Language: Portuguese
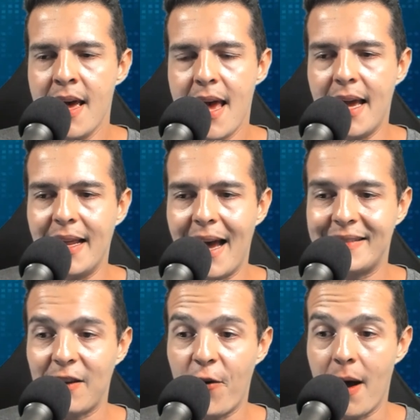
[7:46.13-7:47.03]
Ele,
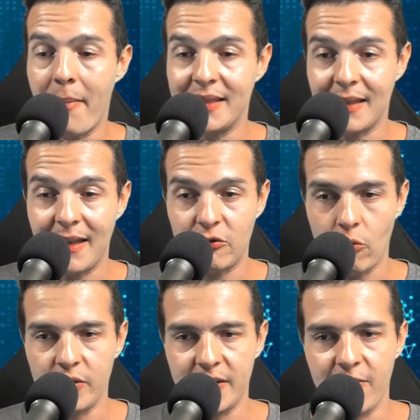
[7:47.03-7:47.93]
essa ferramenta está
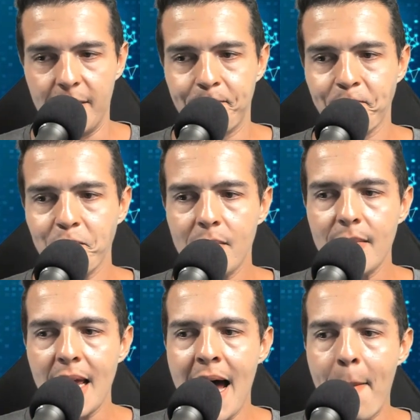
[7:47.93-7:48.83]
exclusiva
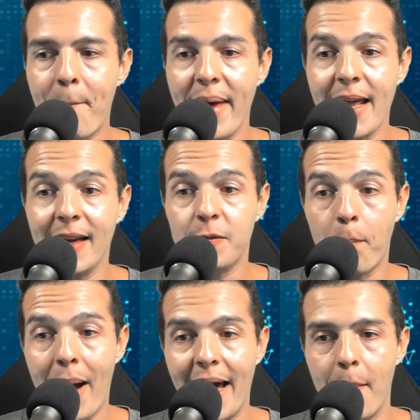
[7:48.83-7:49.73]
apenas
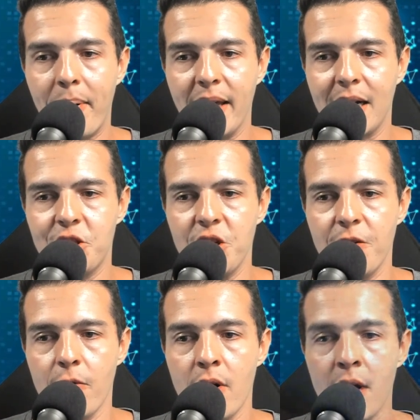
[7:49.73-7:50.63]
para aplicativo,